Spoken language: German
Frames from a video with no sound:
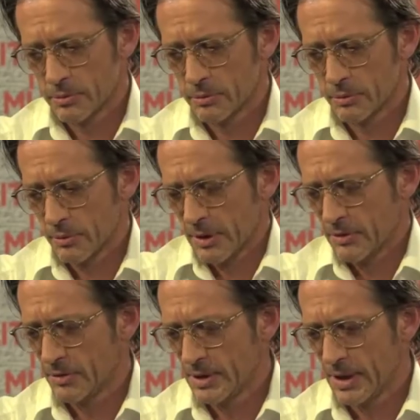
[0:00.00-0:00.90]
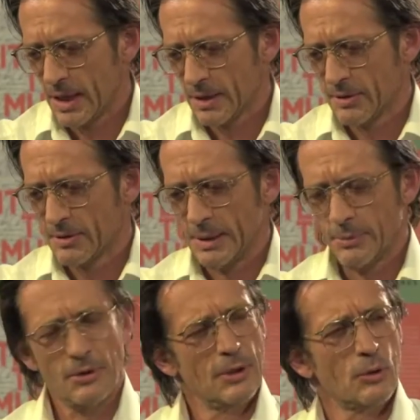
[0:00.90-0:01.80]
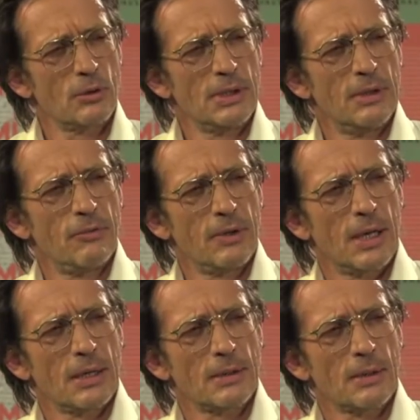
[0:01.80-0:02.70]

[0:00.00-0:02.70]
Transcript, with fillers: sowas wie eine Art Selbstironie vielleicht